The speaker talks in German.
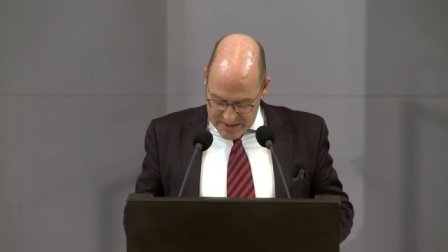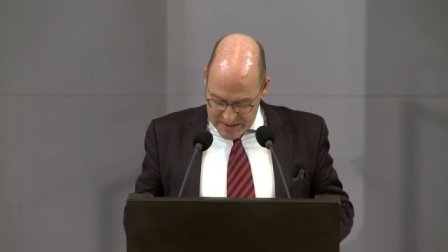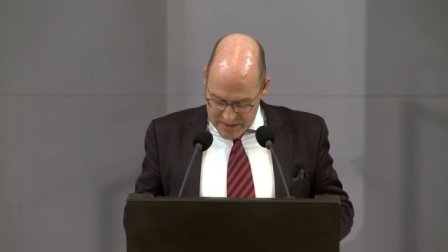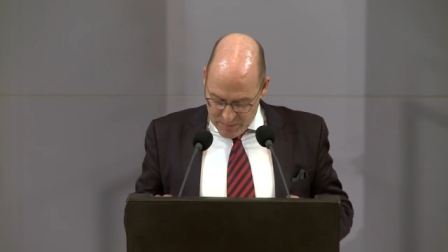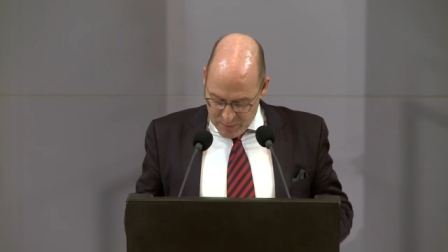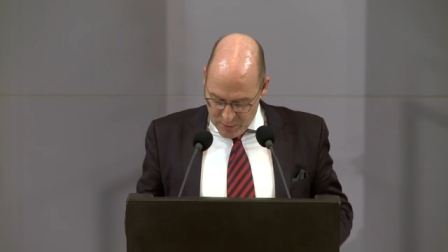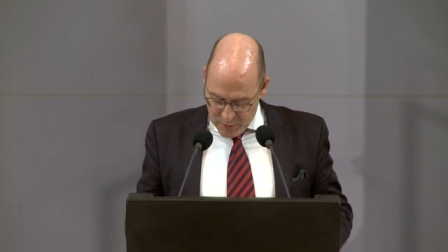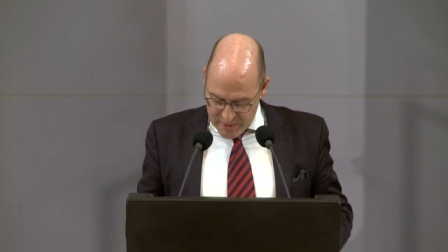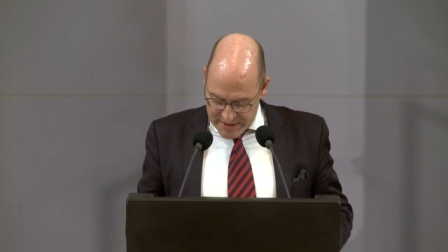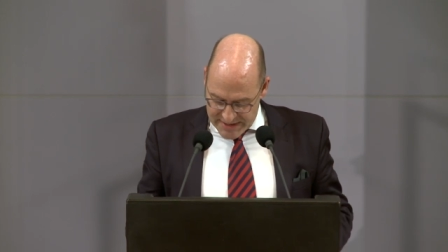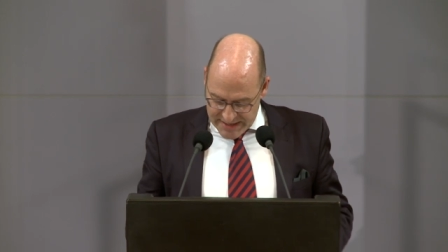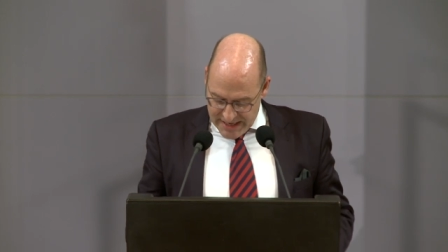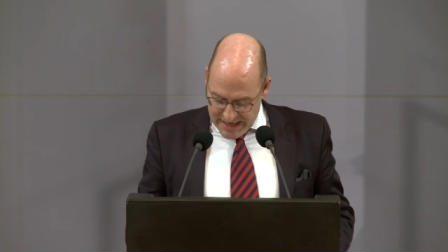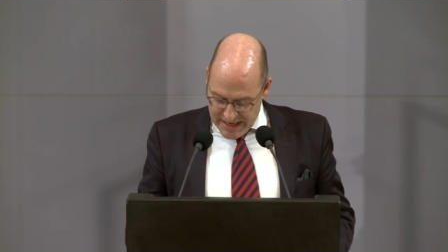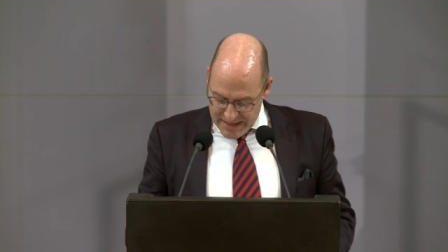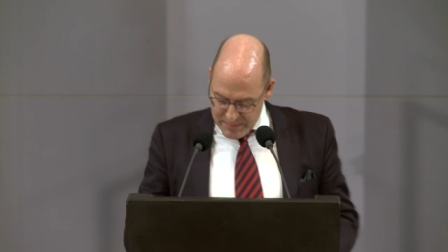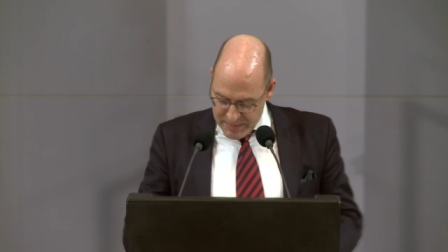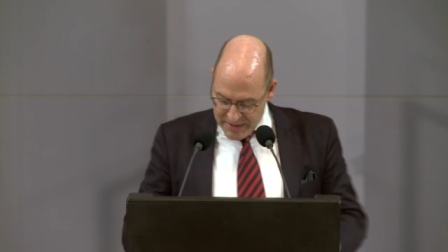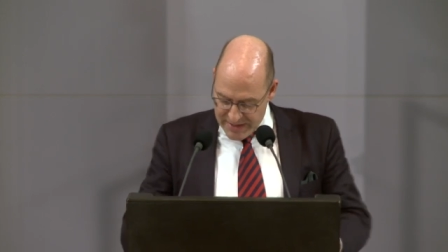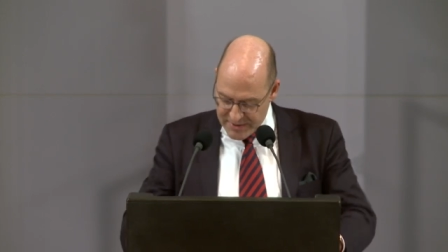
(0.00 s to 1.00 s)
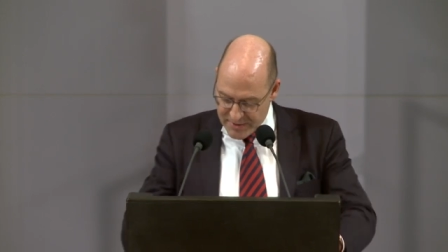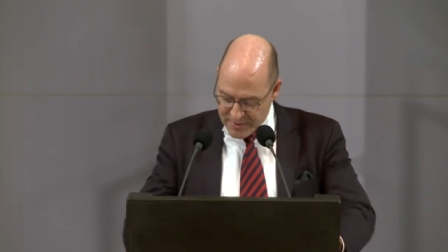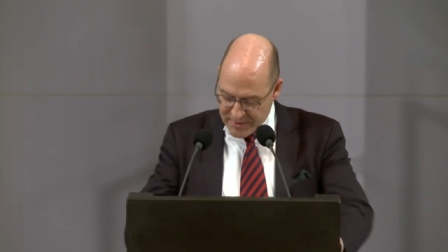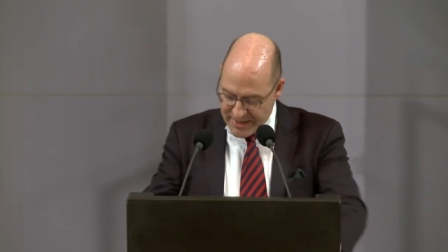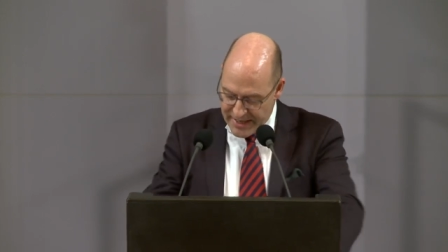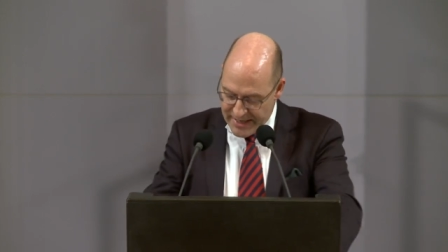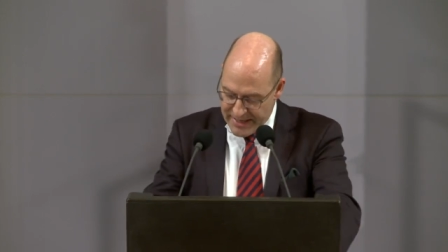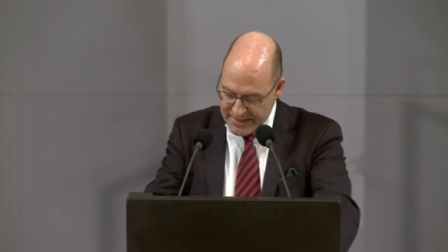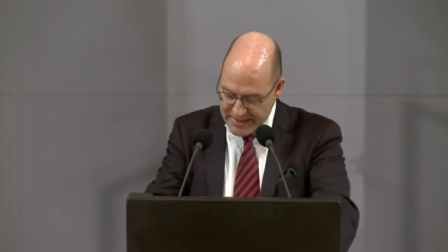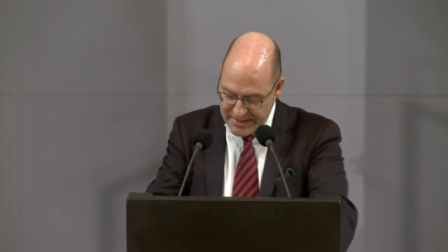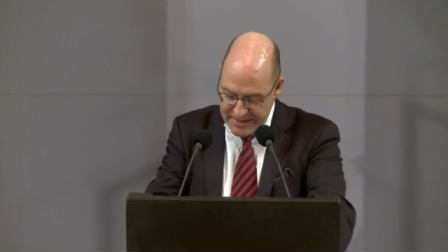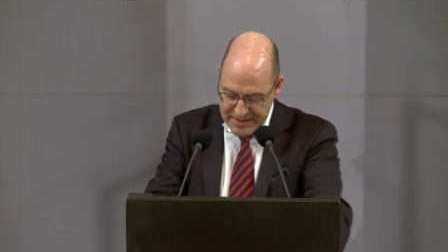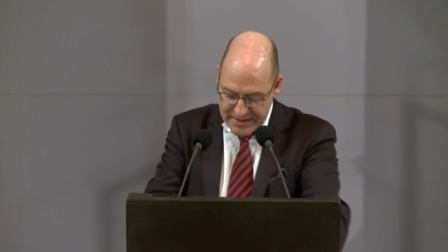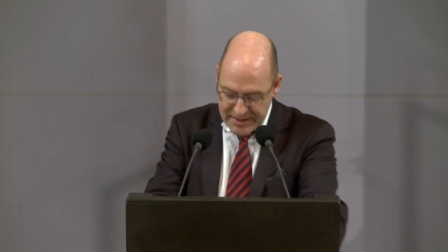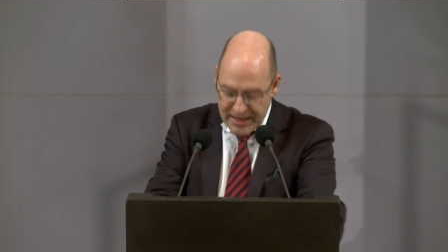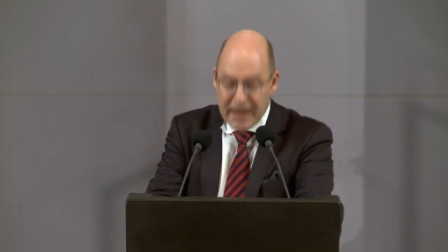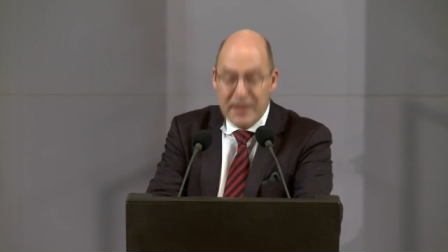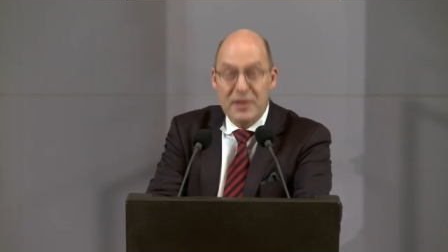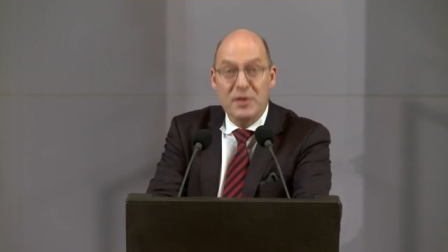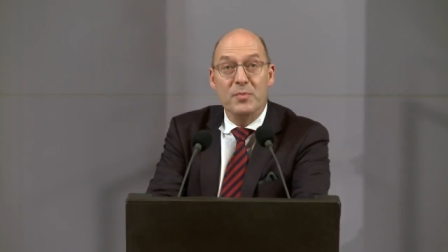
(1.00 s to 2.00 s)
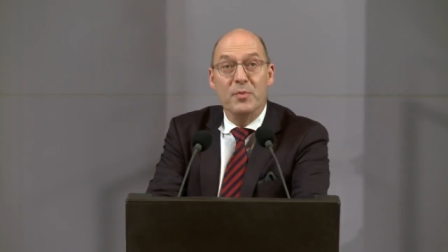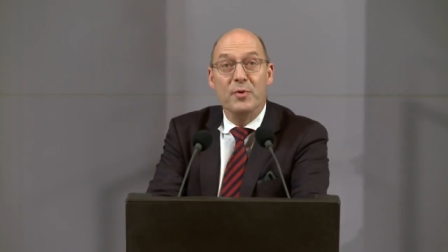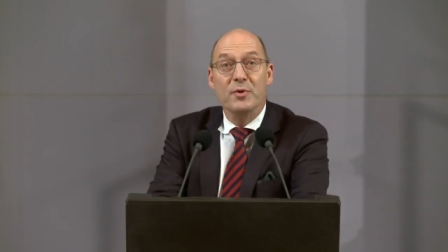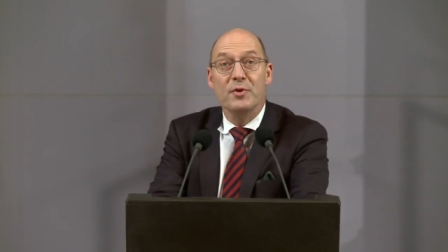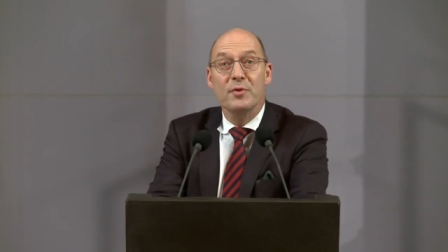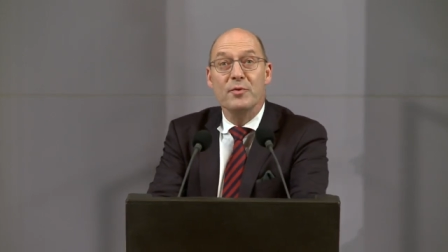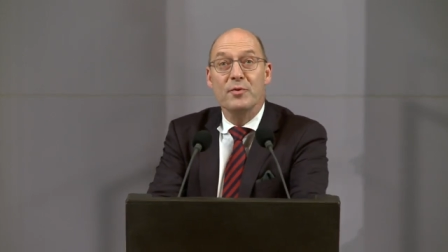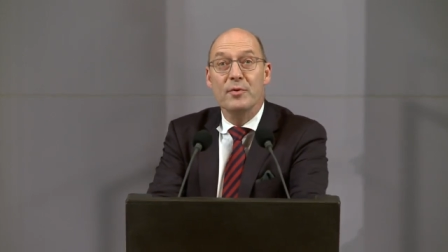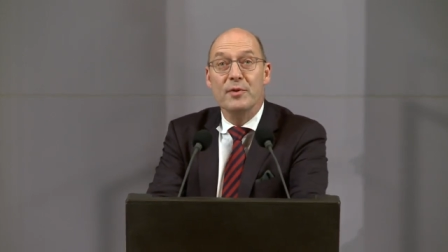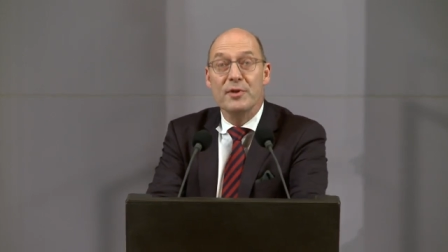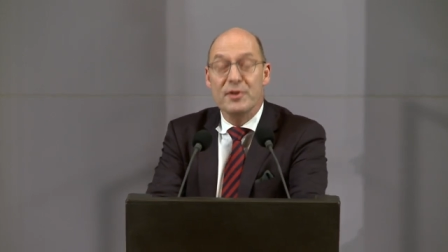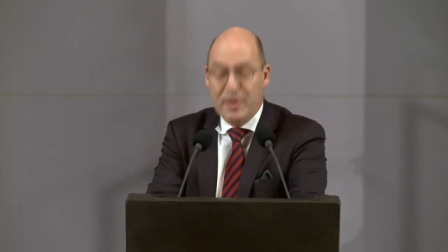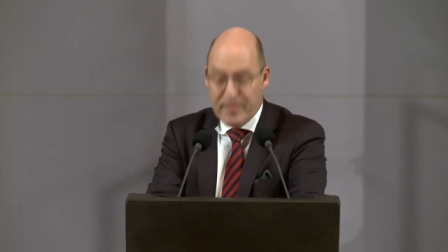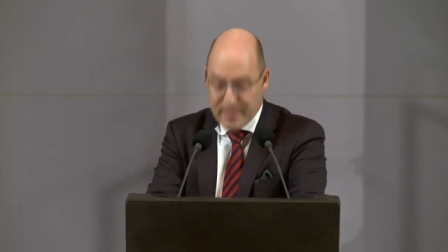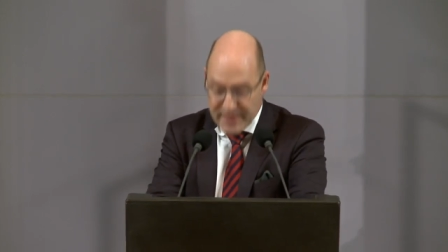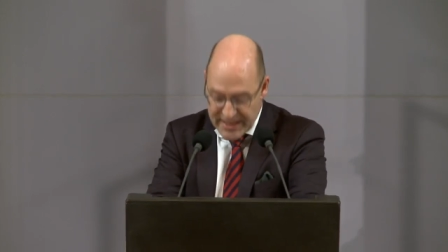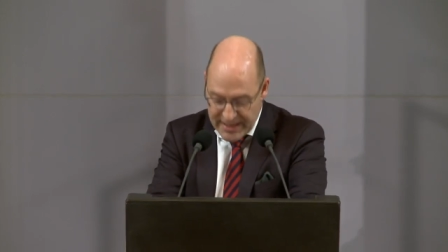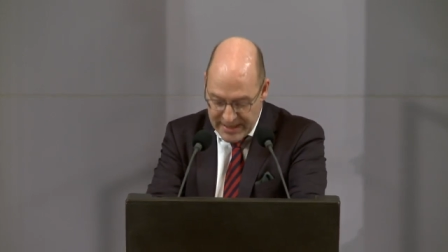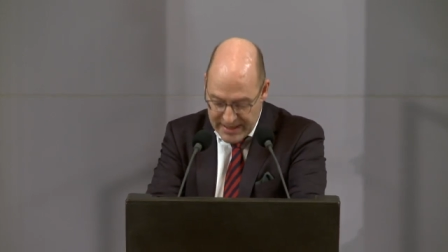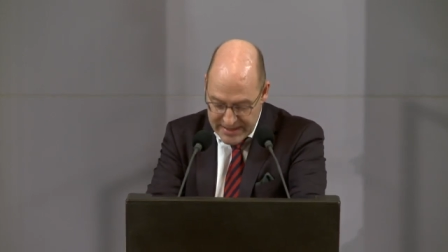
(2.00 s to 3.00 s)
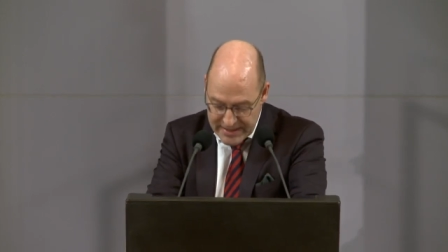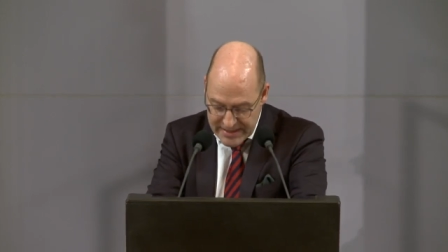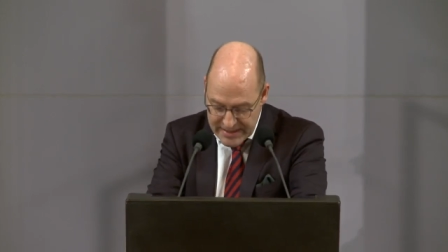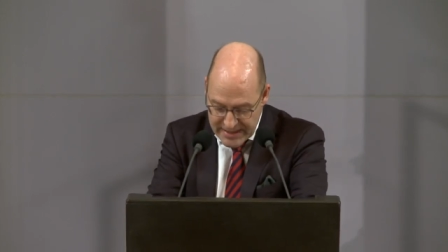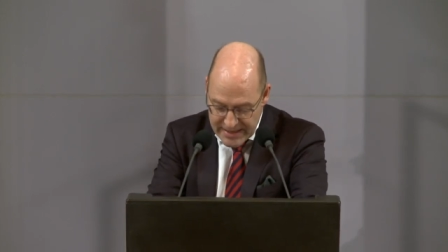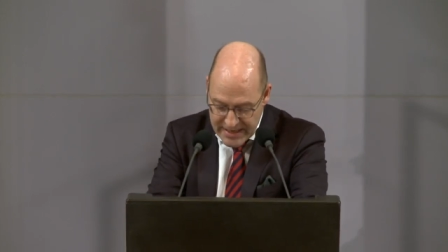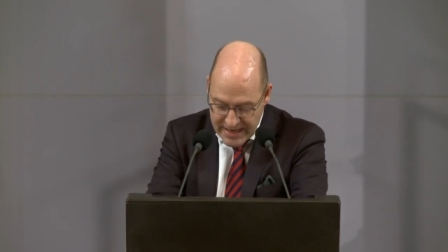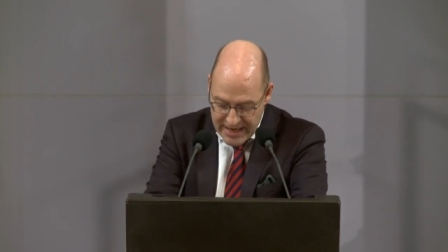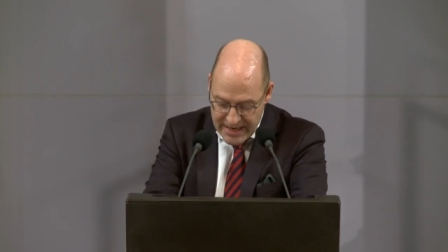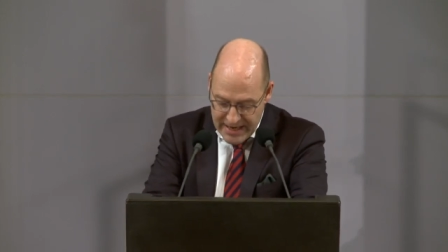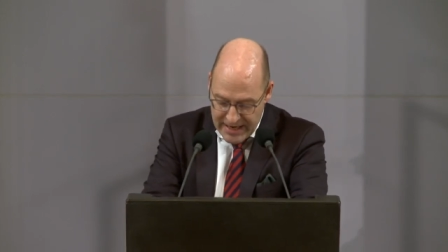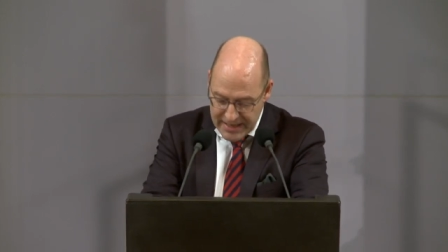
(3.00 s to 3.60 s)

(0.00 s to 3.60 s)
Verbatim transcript: Die bloße Anpassung der rechtlichen Ansprüche jüdischer Migranten